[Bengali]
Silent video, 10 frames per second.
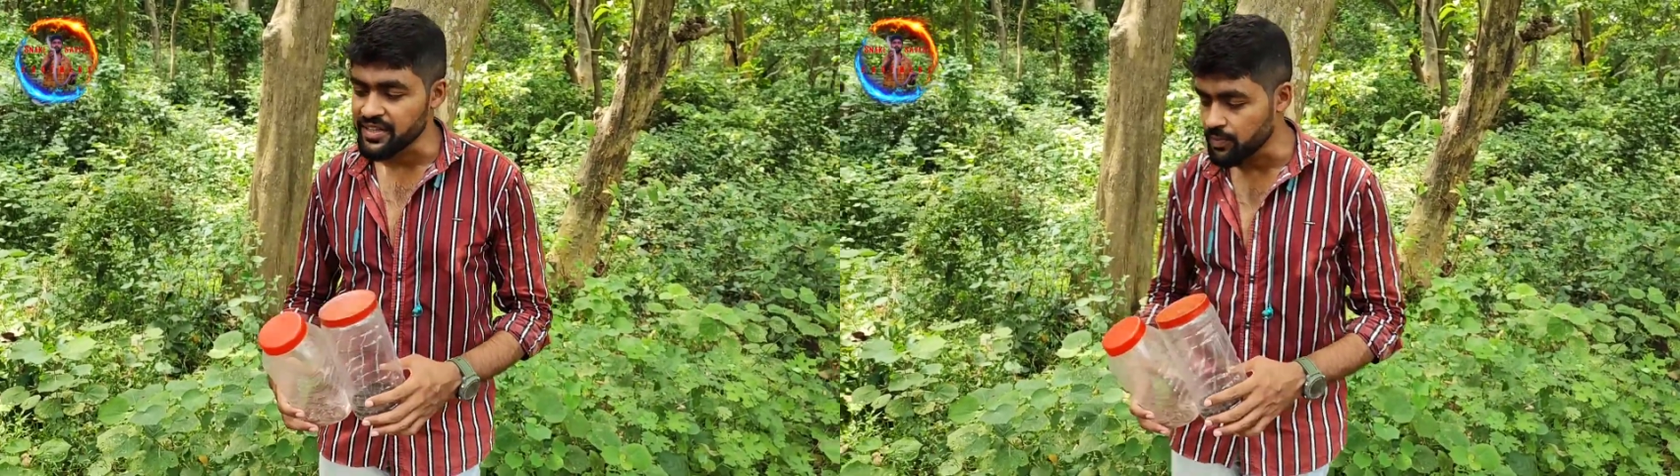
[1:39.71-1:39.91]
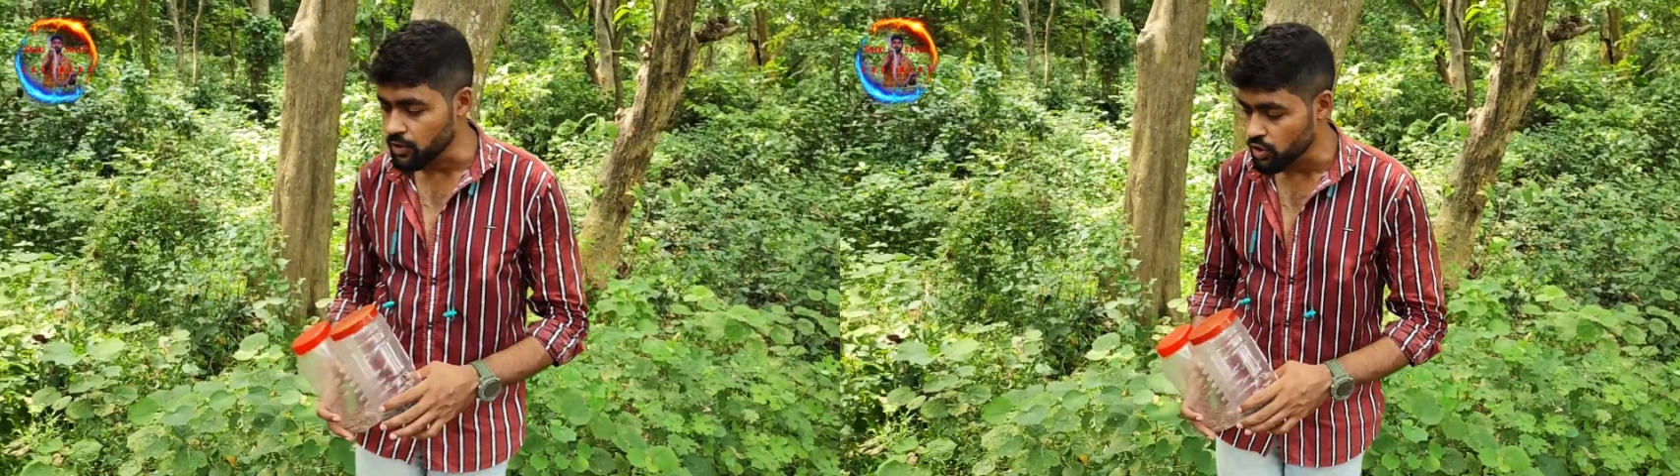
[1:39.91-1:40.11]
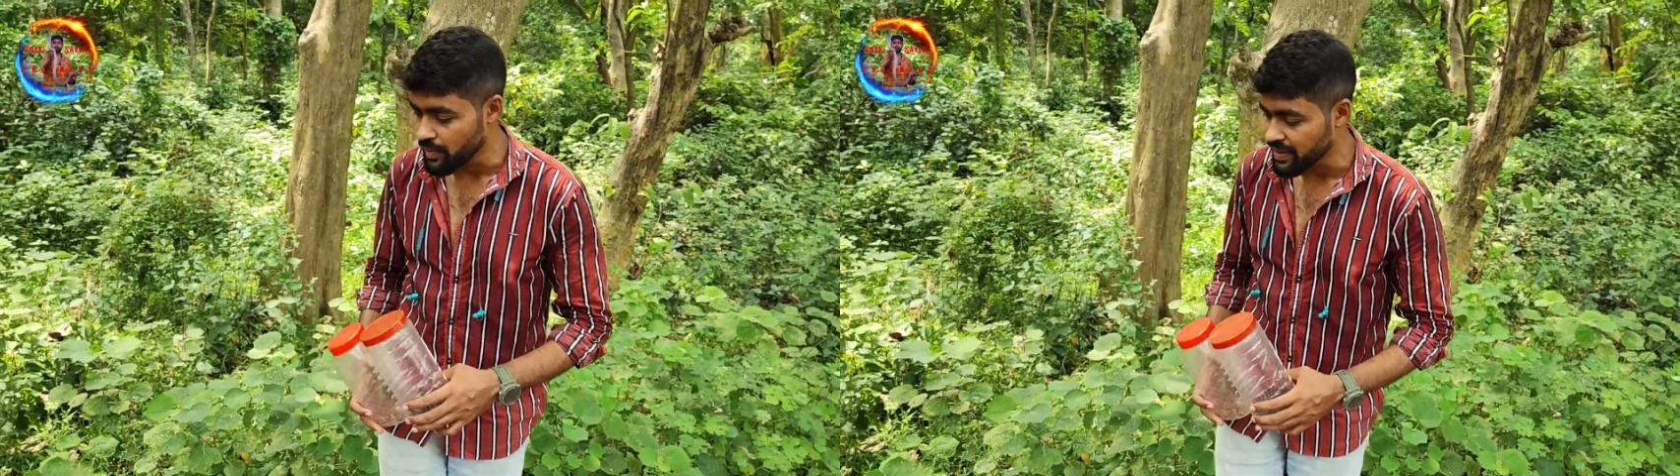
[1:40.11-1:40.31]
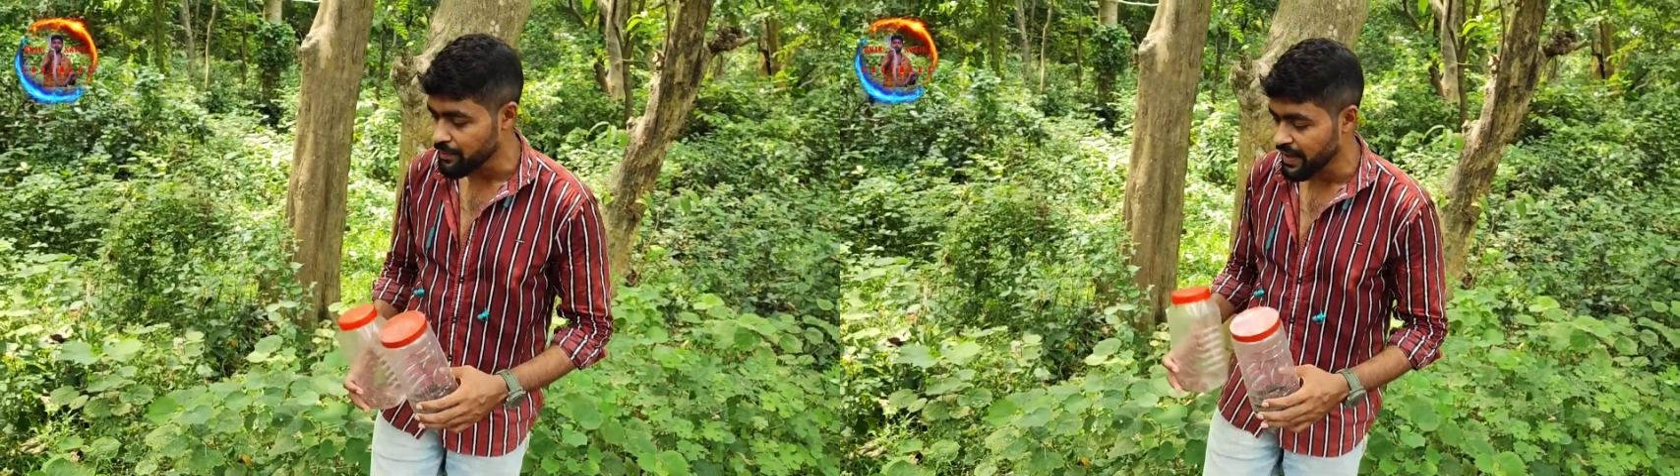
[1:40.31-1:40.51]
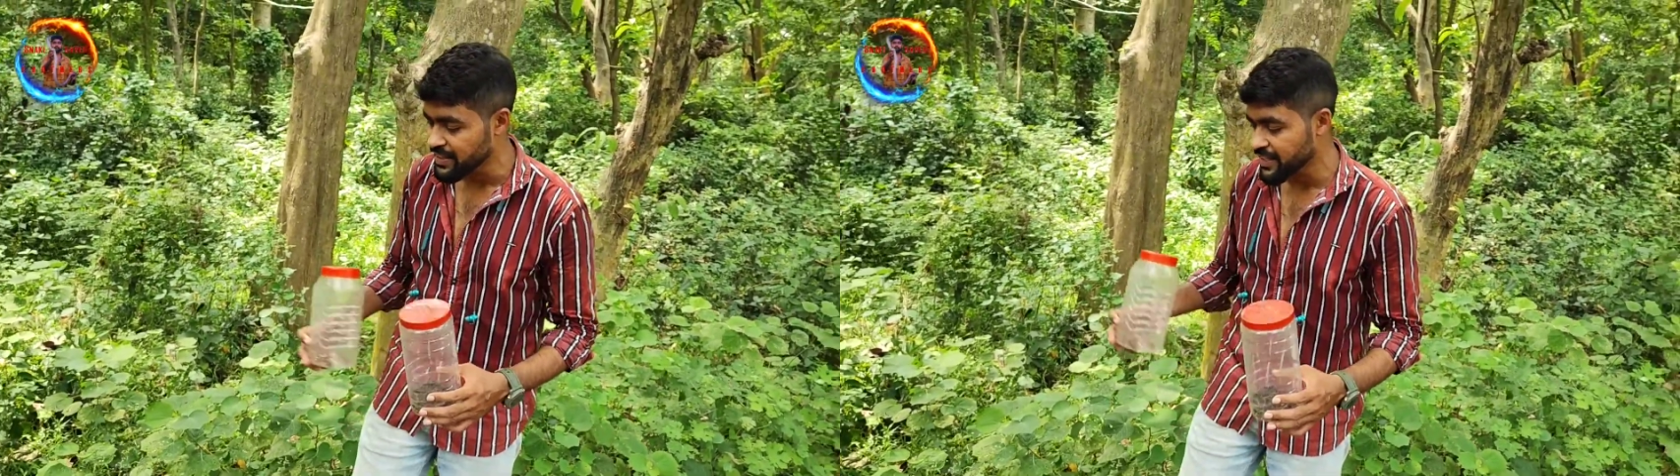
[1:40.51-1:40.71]
রীতিমতো আমাকে
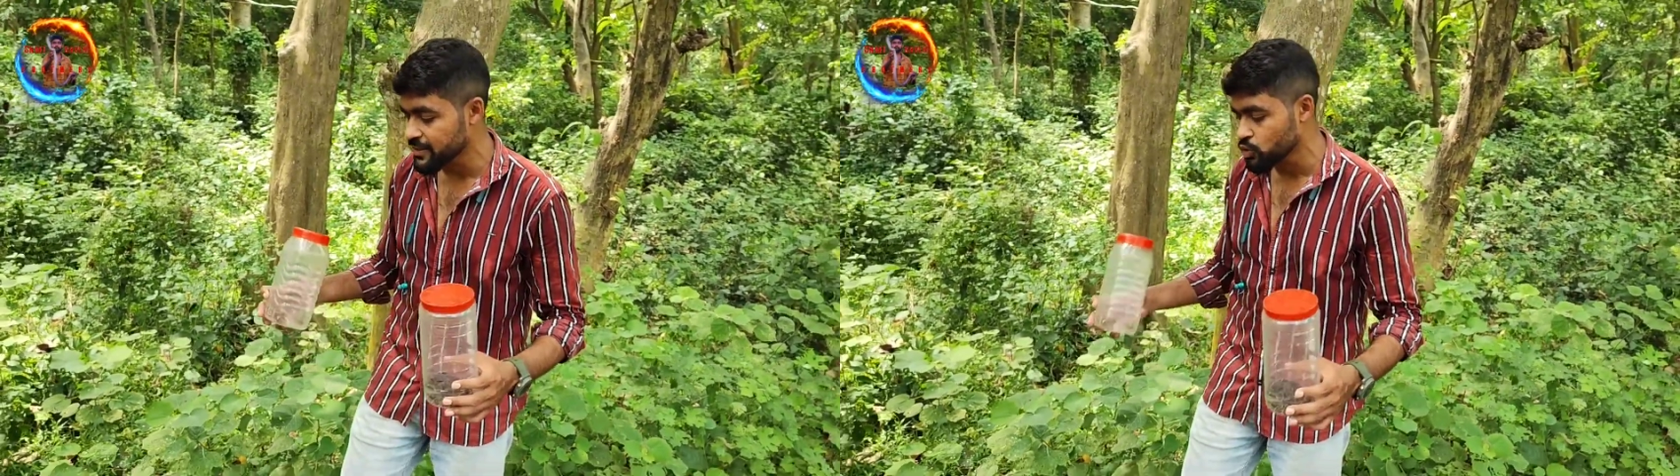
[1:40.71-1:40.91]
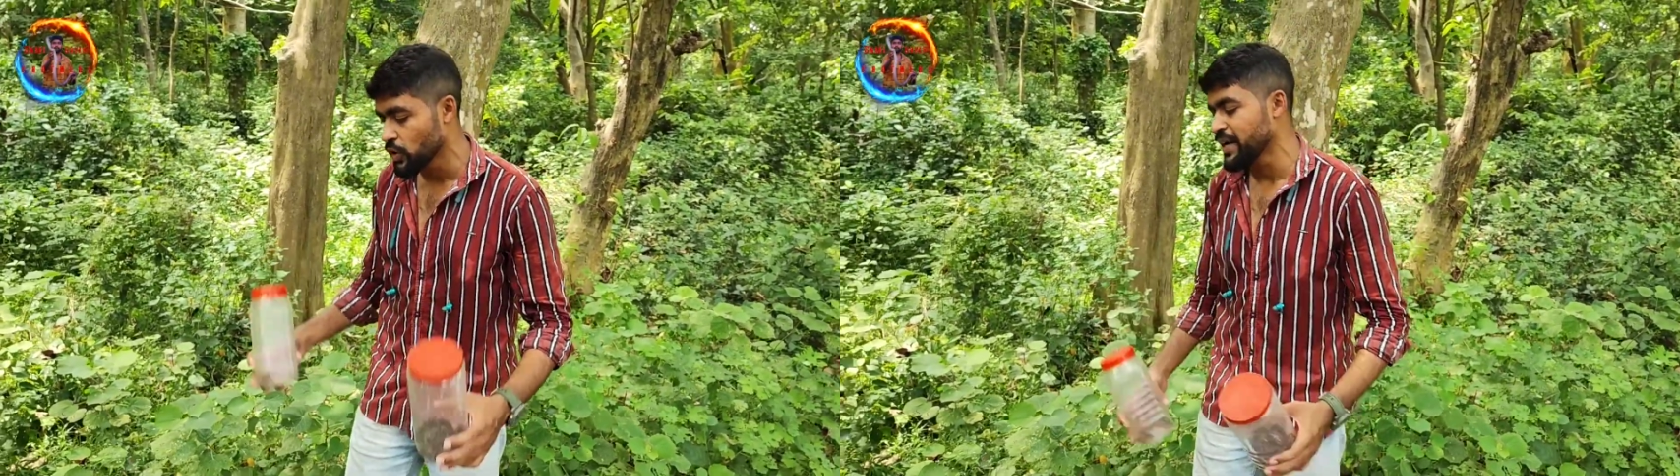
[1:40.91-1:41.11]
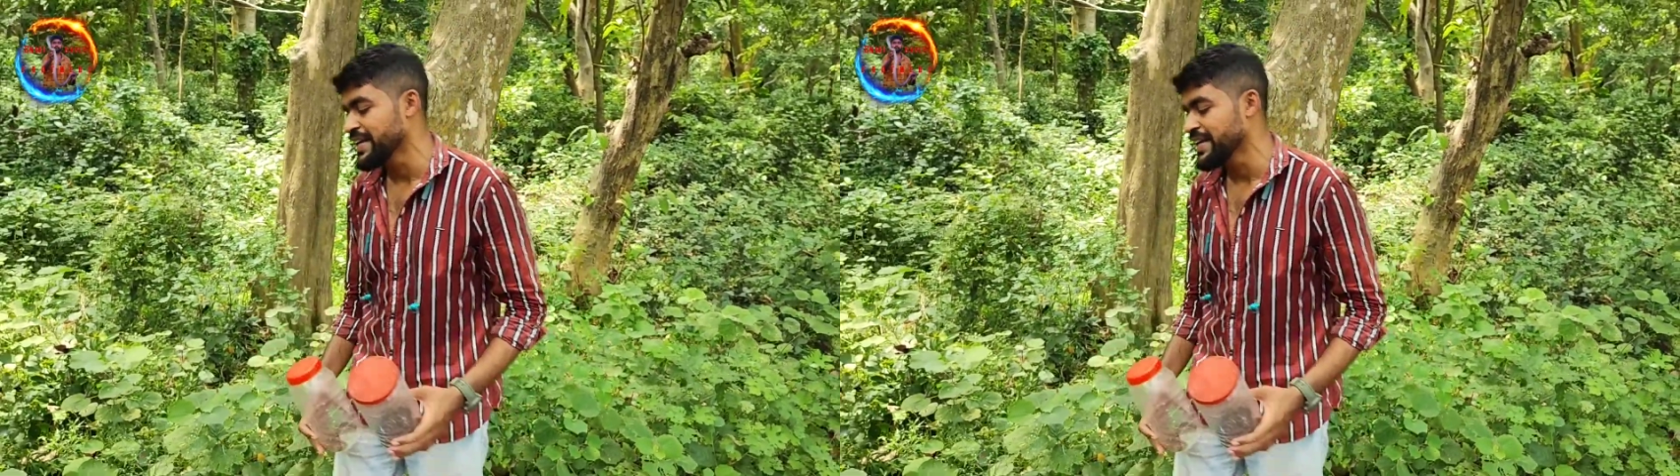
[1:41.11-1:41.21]
বাড়ি থেকে তুলে